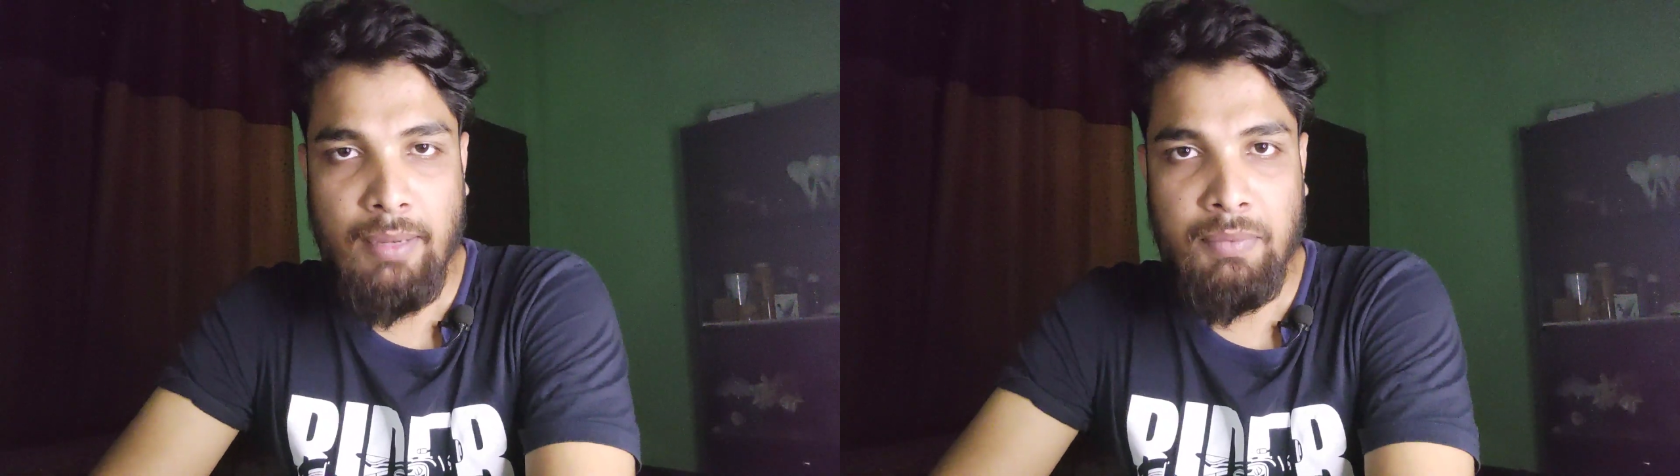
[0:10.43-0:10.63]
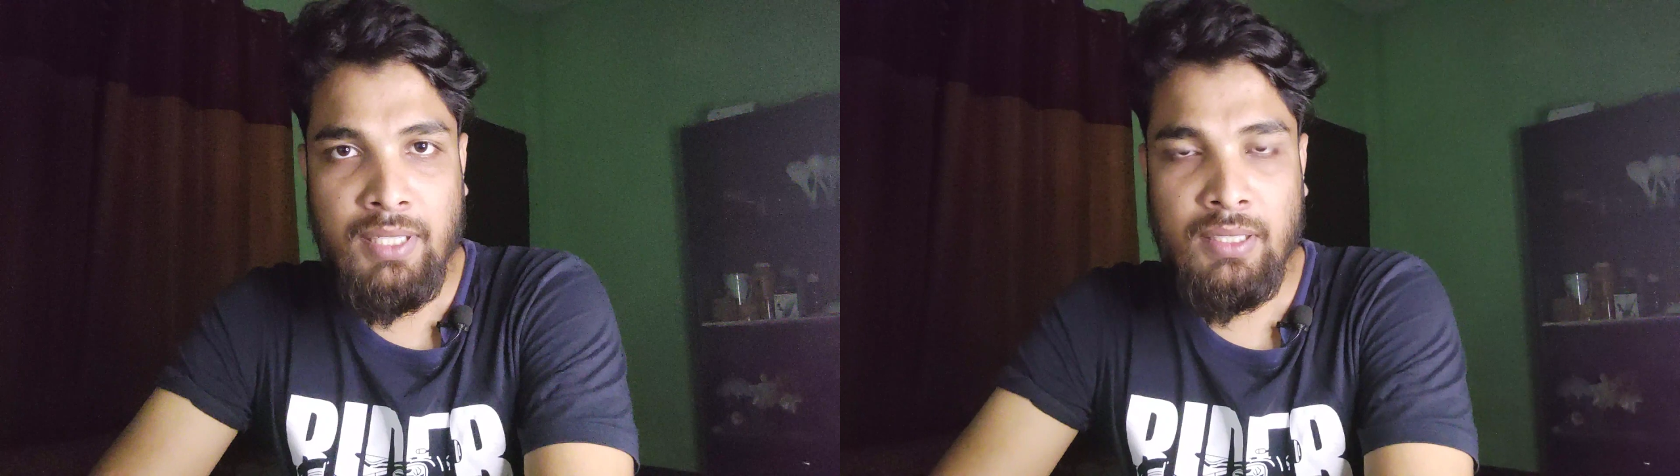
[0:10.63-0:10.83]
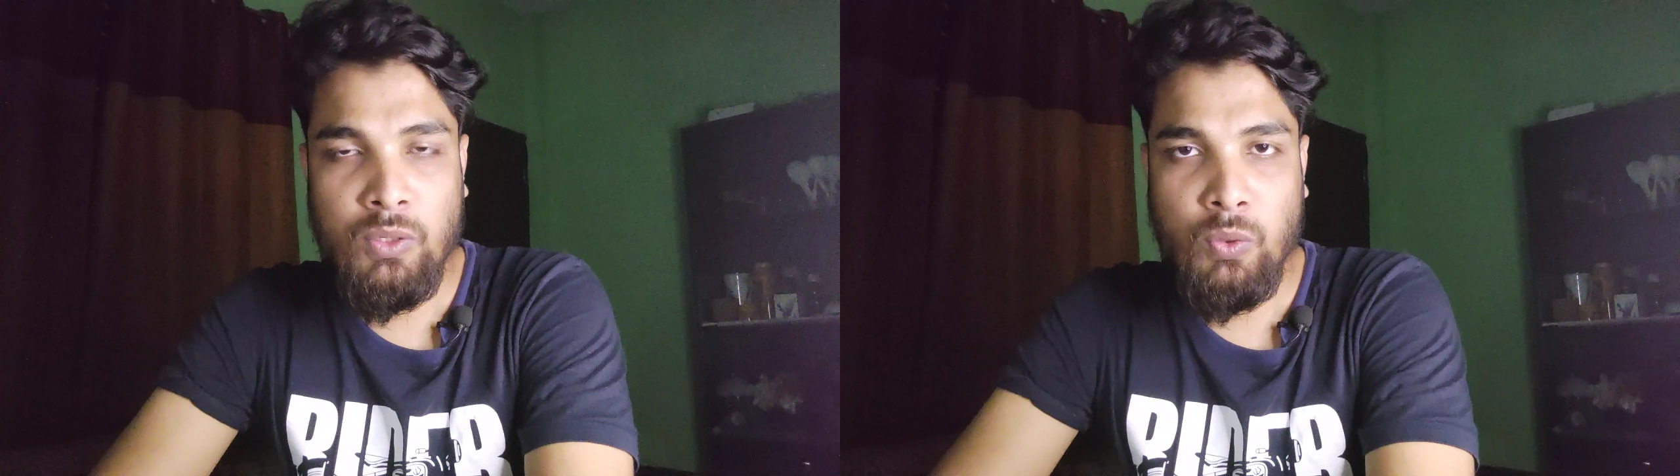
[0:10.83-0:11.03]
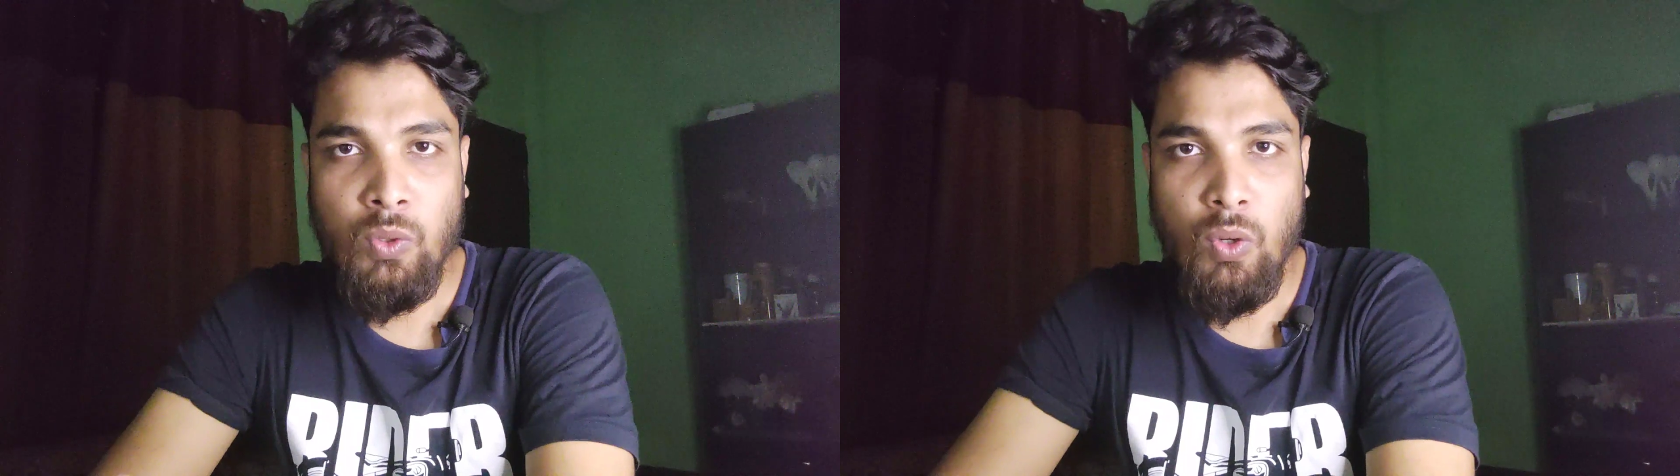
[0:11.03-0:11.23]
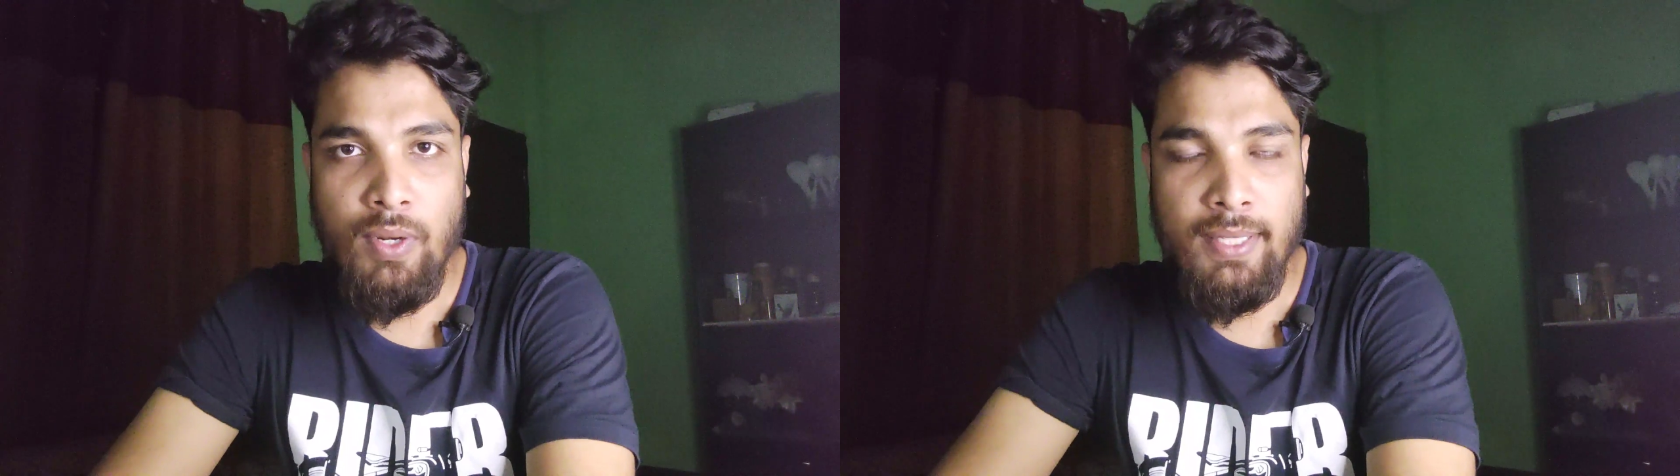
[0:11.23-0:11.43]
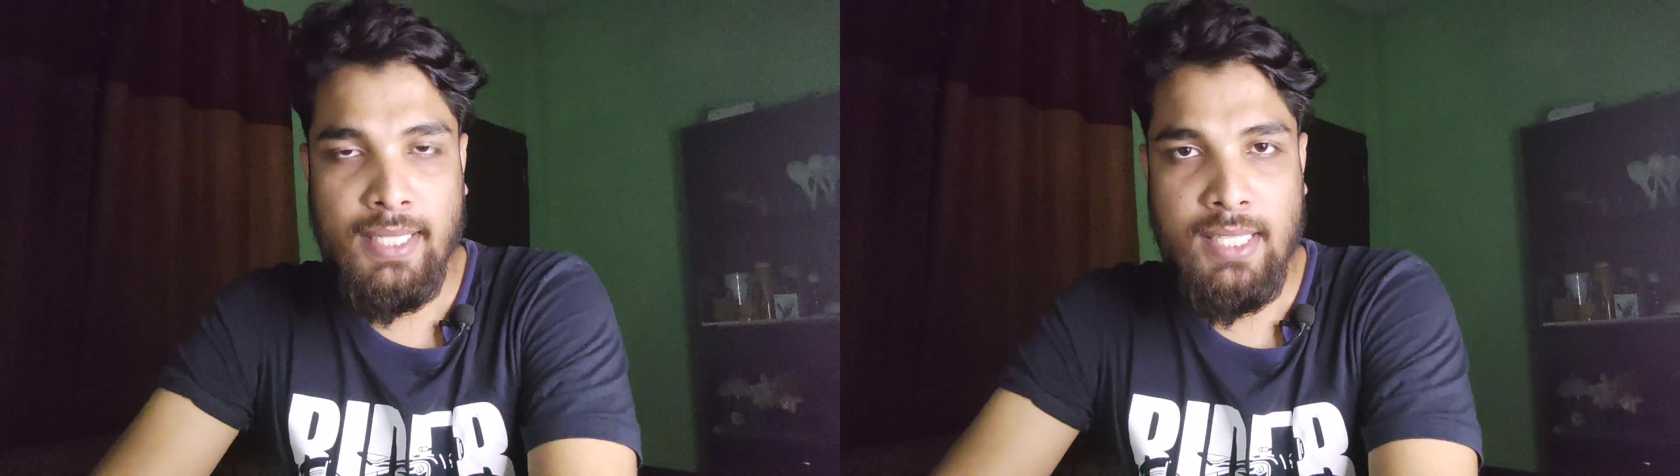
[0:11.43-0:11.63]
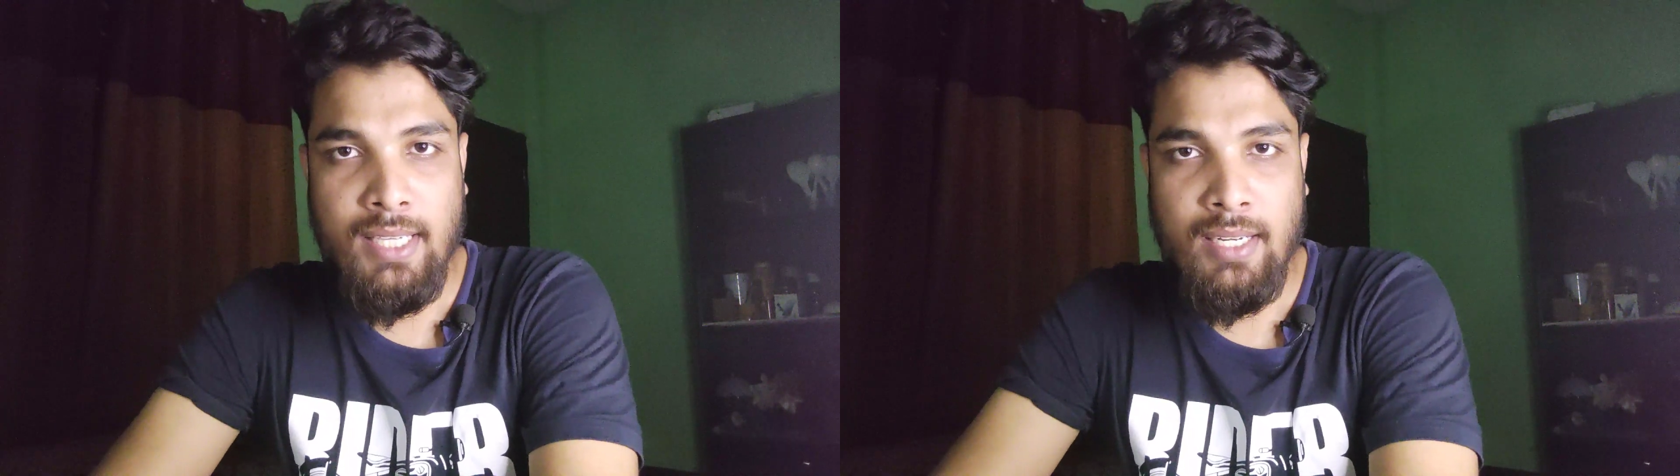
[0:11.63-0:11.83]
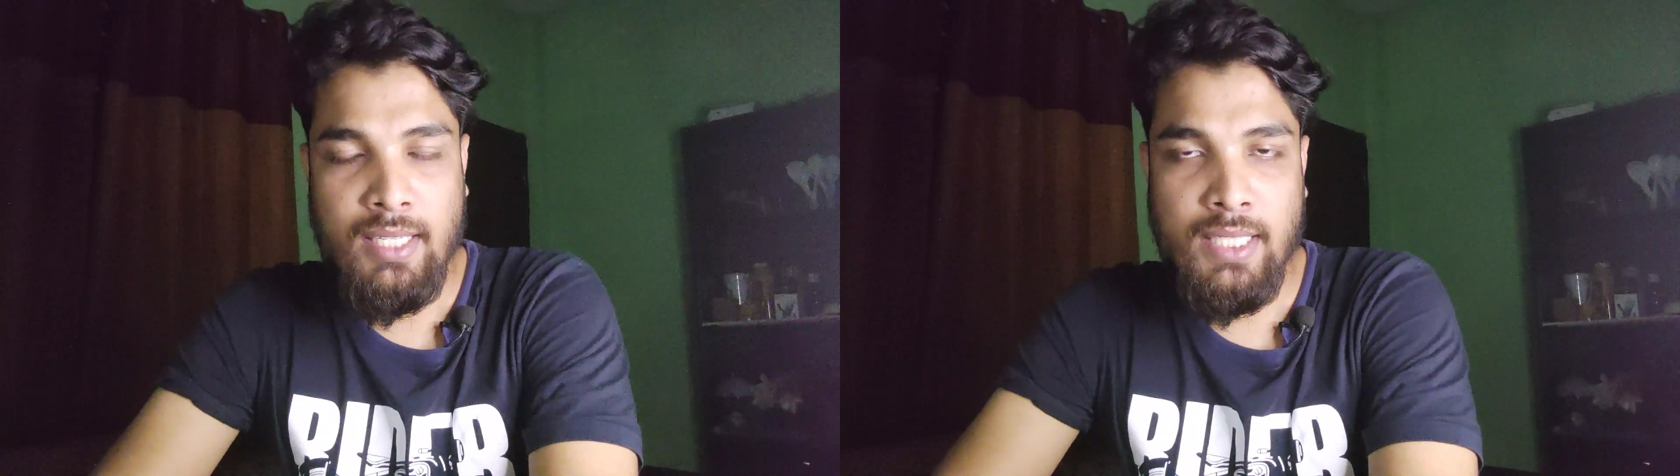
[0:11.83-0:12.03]
আপনারা কিন্তু অনেকেই
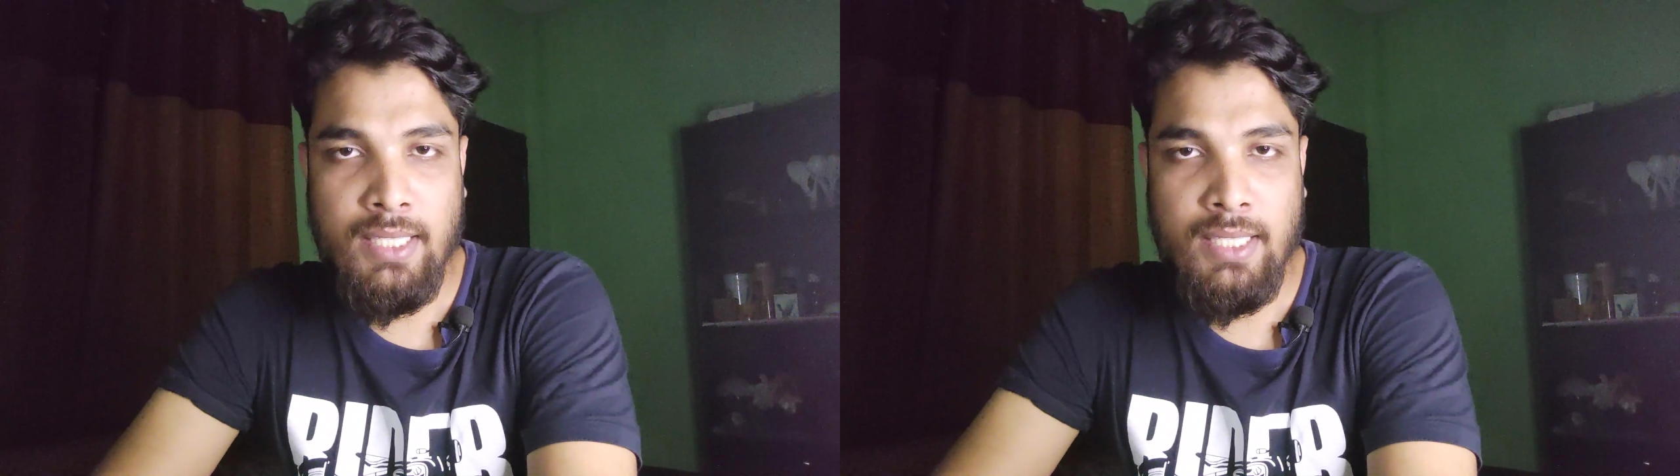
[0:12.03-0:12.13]
জানেন